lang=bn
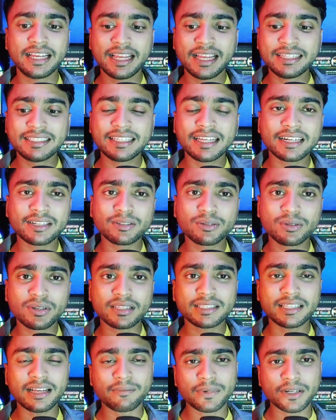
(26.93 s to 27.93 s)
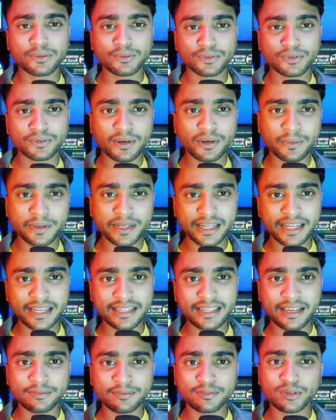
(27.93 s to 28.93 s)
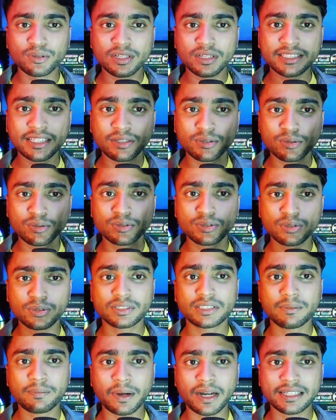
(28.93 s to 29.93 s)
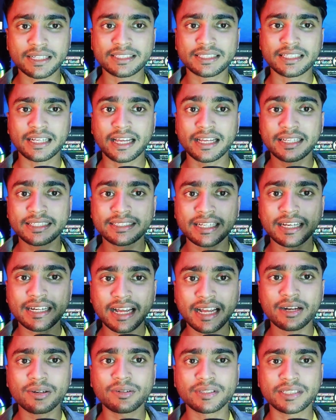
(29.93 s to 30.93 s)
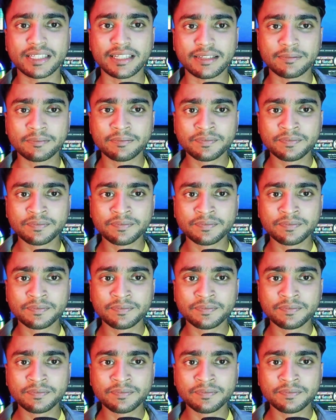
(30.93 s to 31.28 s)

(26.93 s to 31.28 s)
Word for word: এই ইয়ারগুলোতে আমরা কোনোভাবে এই অ্যাপসগুলোতে রুট করতে পারছি না এটার কারণ কি